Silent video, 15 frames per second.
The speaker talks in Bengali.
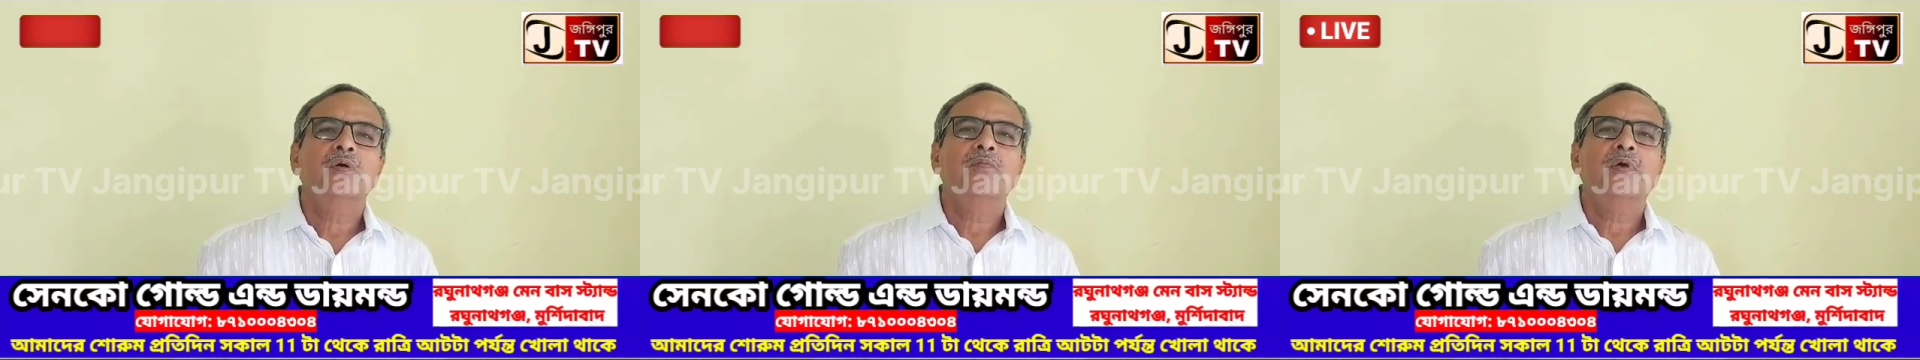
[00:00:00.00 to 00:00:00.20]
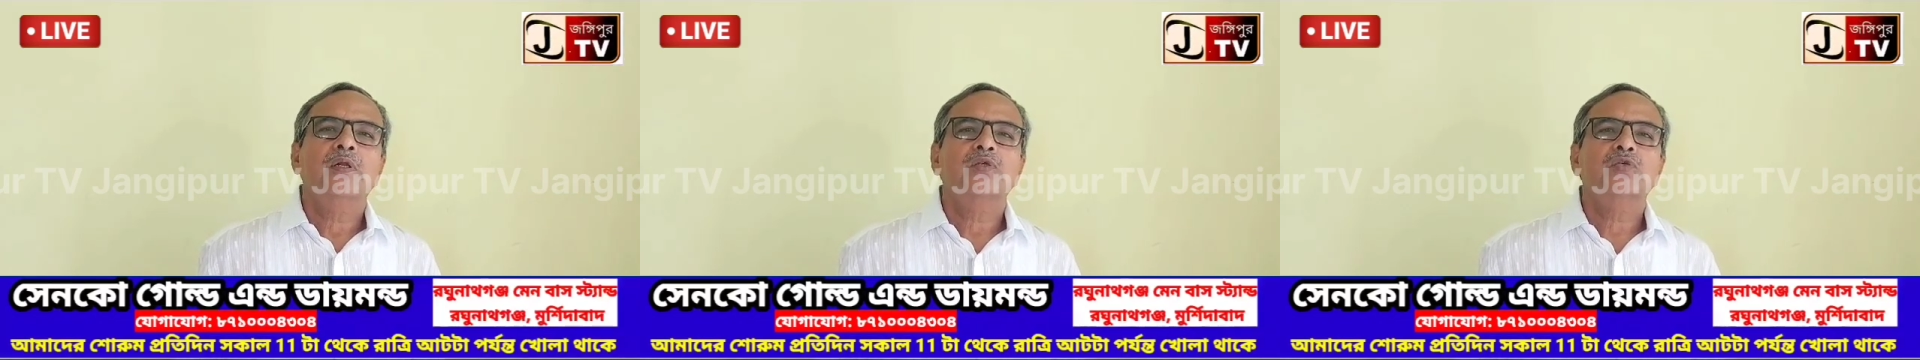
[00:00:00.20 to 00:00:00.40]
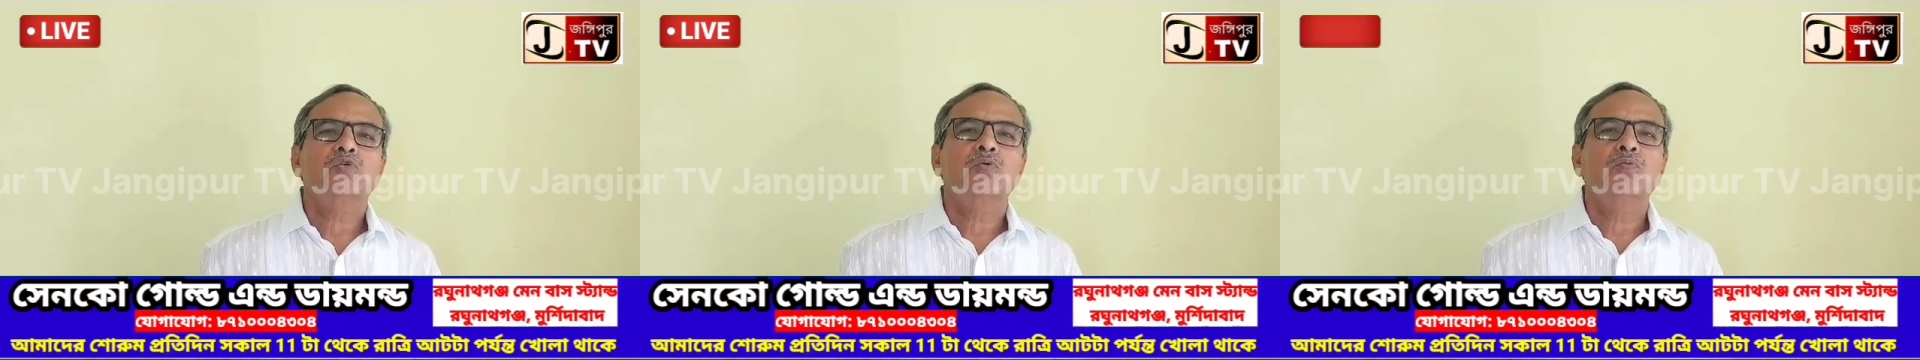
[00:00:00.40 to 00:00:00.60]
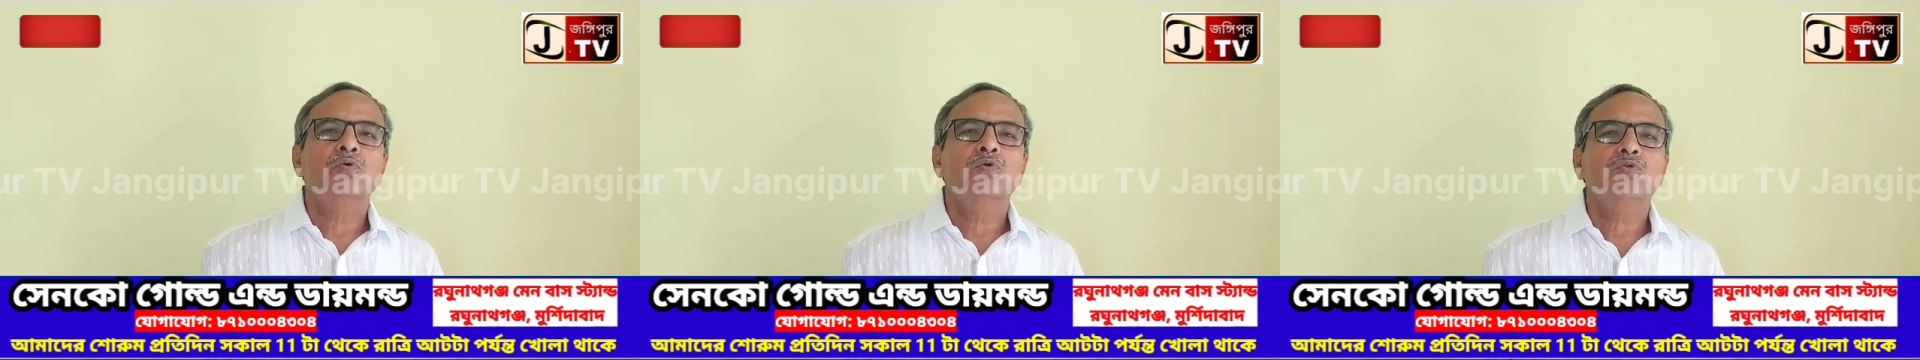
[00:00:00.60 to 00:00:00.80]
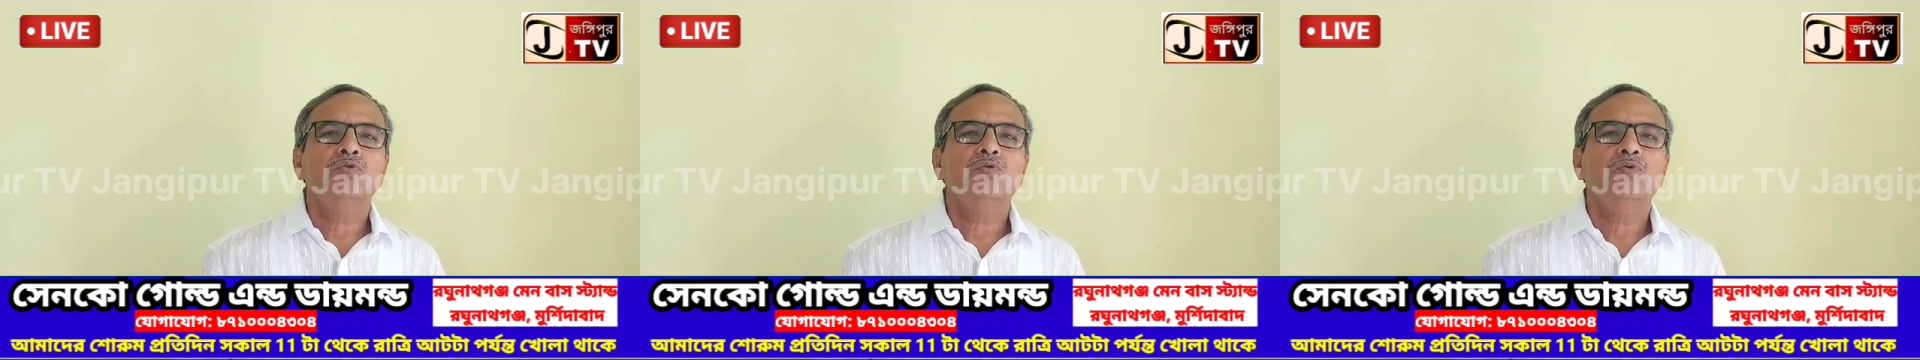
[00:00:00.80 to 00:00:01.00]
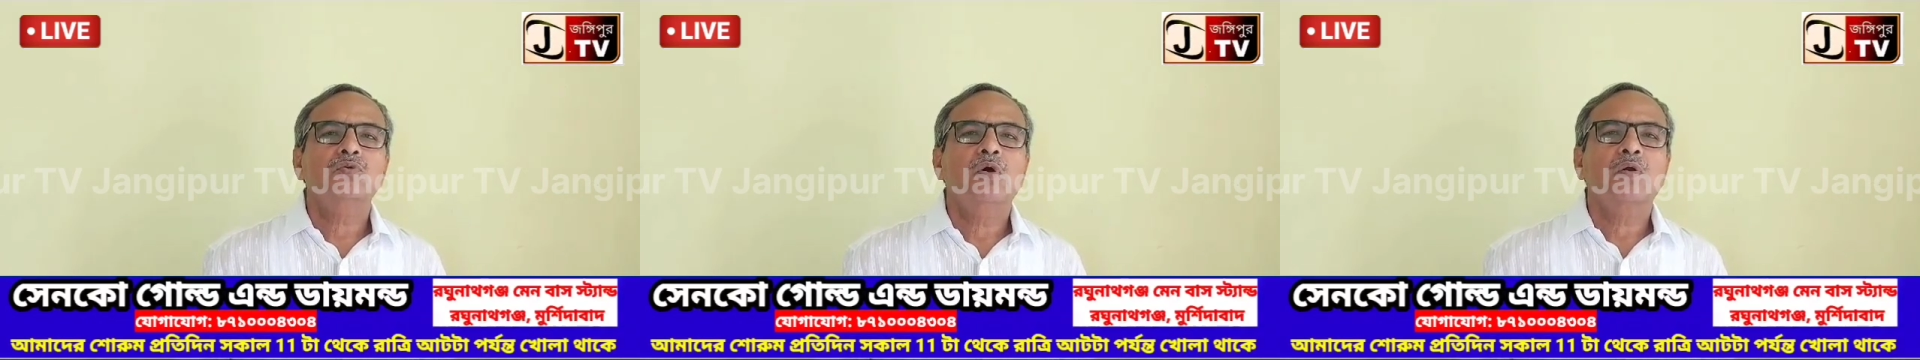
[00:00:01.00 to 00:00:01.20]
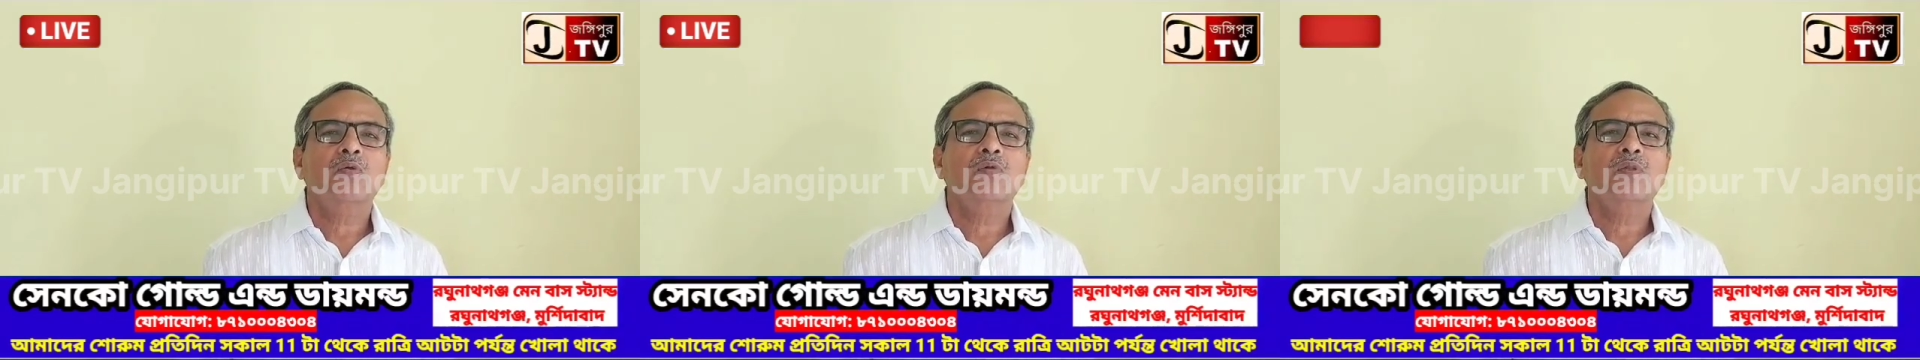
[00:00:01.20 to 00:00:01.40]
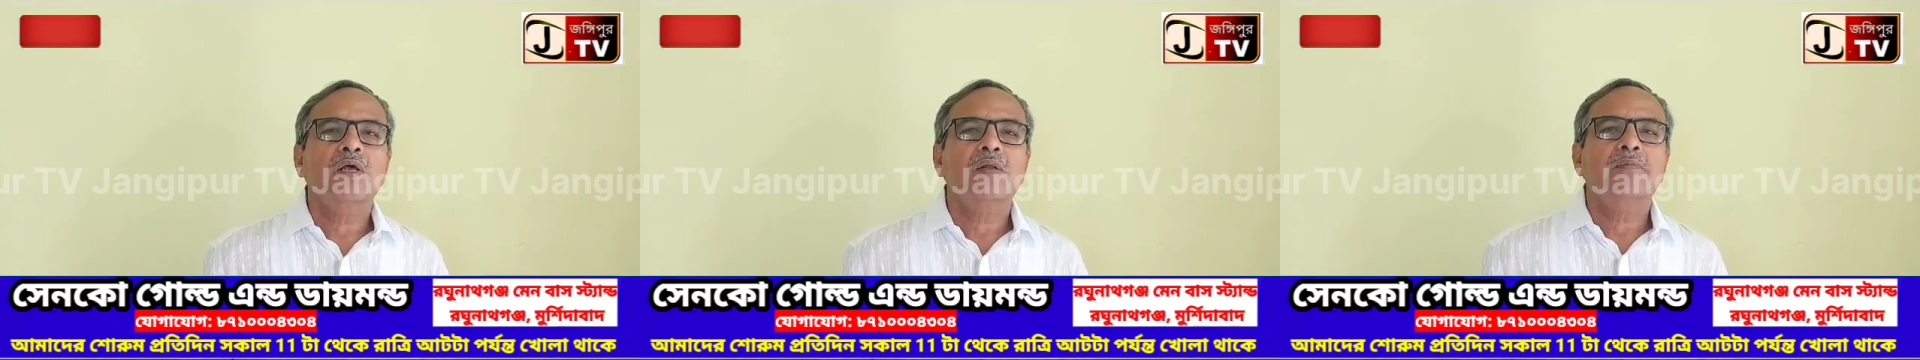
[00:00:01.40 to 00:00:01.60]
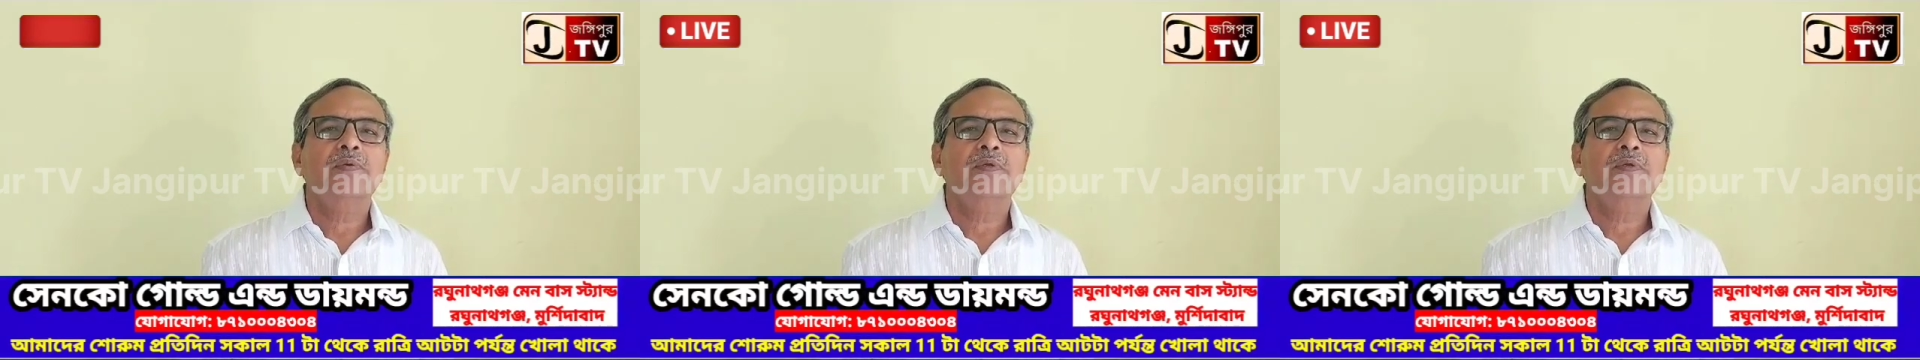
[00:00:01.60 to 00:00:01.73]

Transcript: ফলে সমস্ত ঘটনার